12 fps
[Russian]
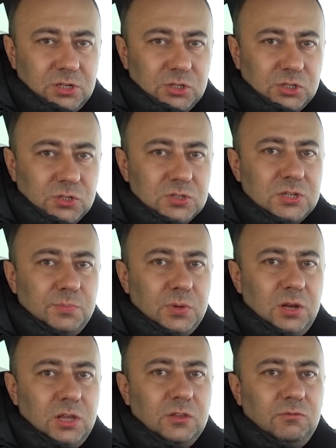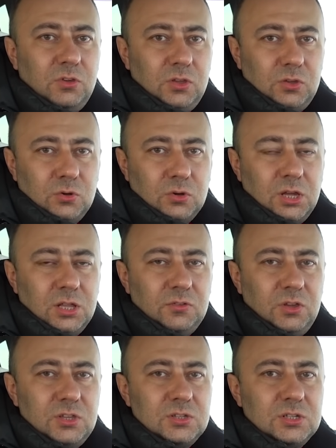решил запилить видео и
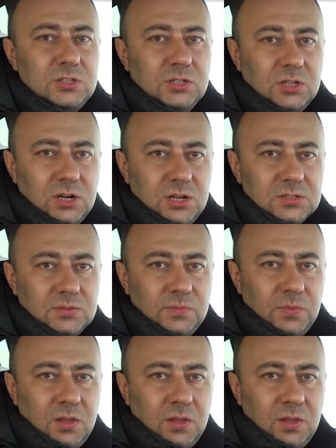ответить один раз –